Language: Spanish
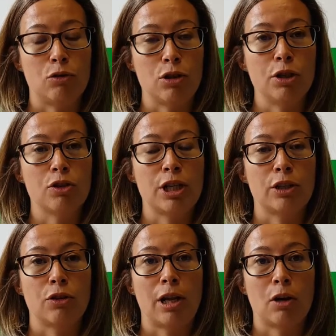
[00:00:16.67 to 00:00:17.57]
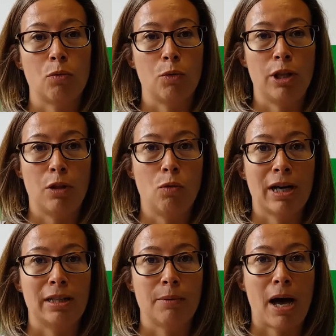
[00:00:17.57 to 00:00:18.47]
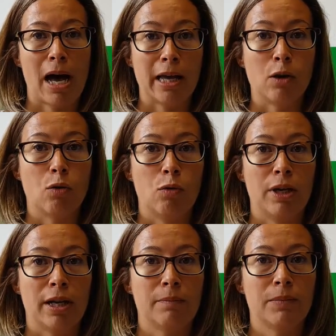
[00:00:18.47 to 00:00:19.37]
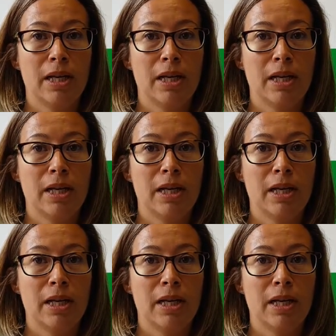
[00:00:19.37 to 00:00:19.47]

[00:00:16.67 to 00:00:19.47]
los niños y a toda la comunidad educativa a incluir.